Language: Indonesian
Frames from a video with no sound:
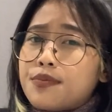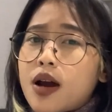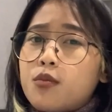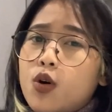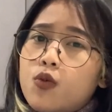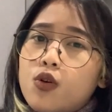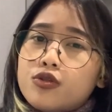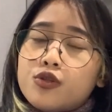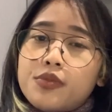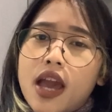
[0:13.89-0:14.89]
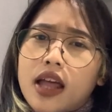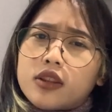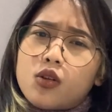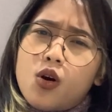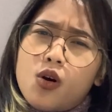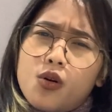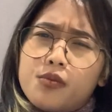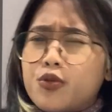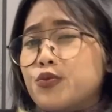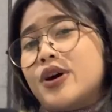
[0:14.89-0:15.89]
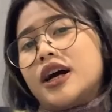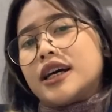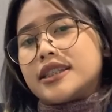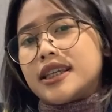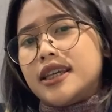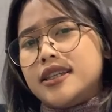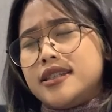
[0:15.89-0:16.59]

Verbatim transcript: Prabowo Subianto berubah gak sih?